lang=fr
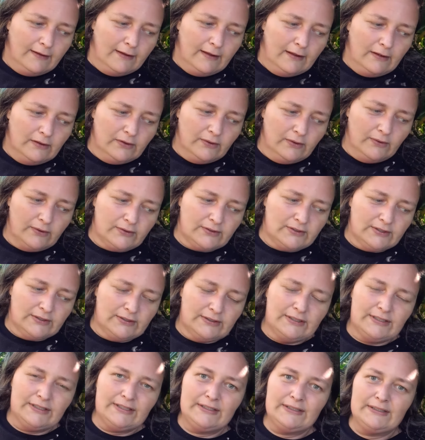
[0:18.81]
Donc,
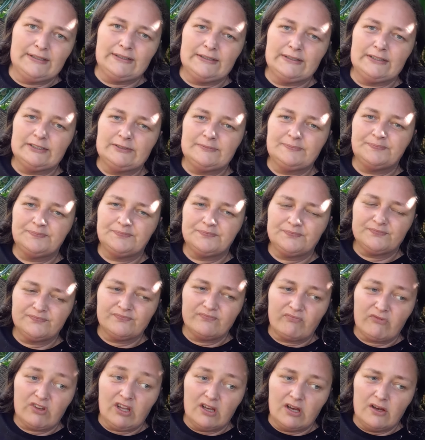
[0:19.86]
euh,
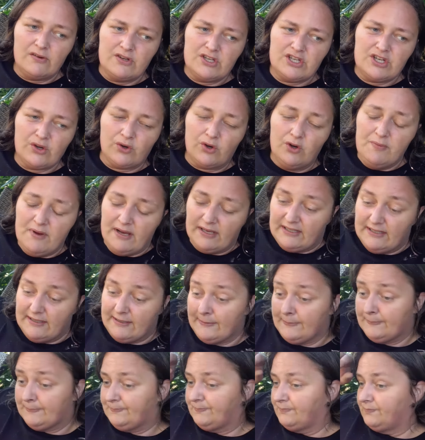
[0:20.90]
ah j'ai
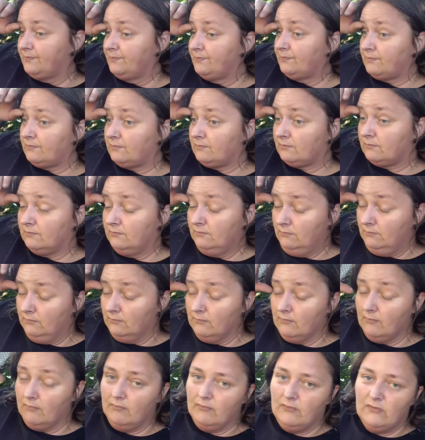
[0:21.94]
remarqué,
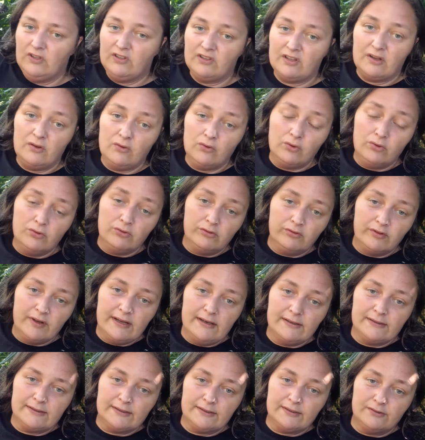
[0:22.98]
c'est une
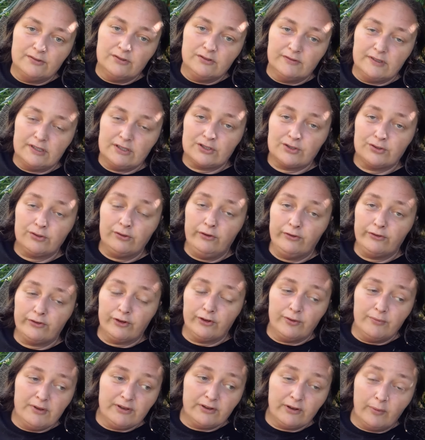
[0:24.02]
nouvelle, euh, nouvelle chose
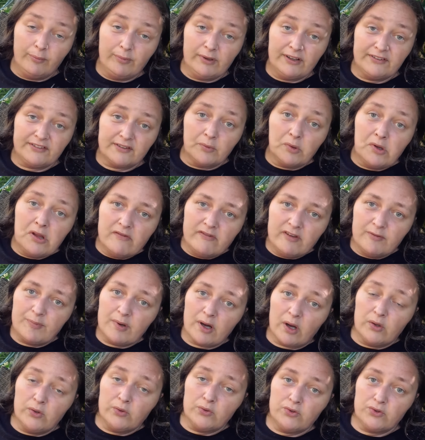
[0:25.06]
euh, mise en place à mon avis
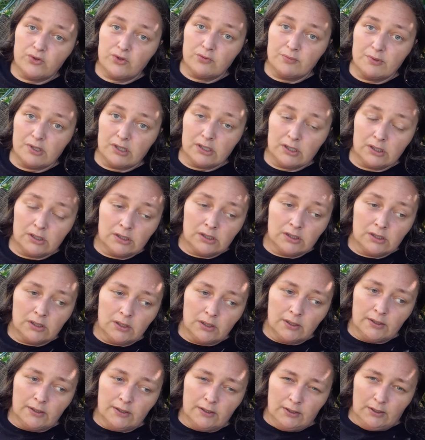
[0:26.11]
par YouTube
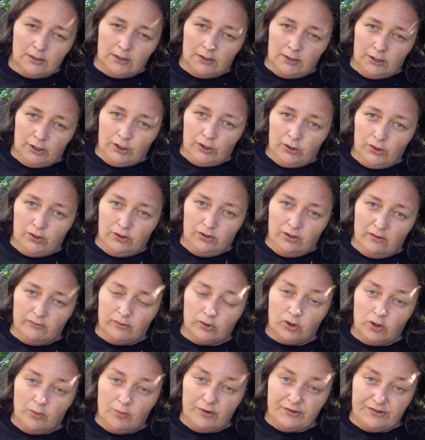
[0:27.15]
dans vos
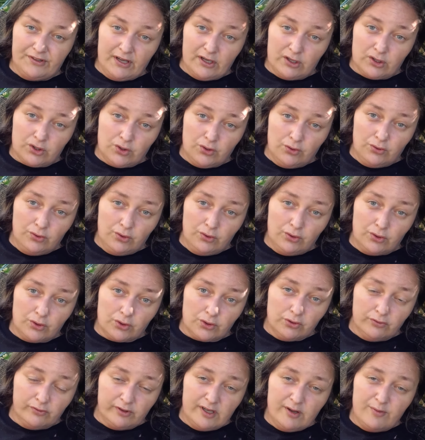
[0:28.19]
commentaires, je,
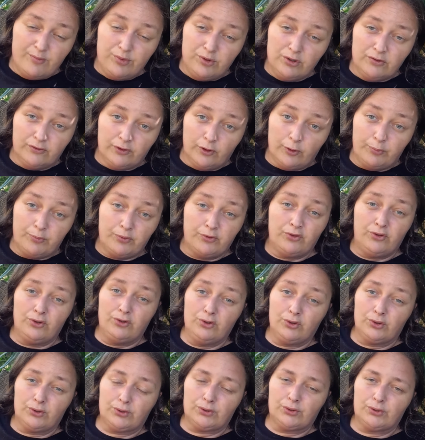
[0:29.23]
ne voyais plus vos
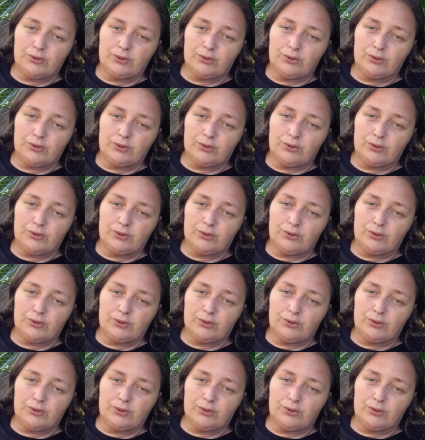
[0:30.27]
pseudos.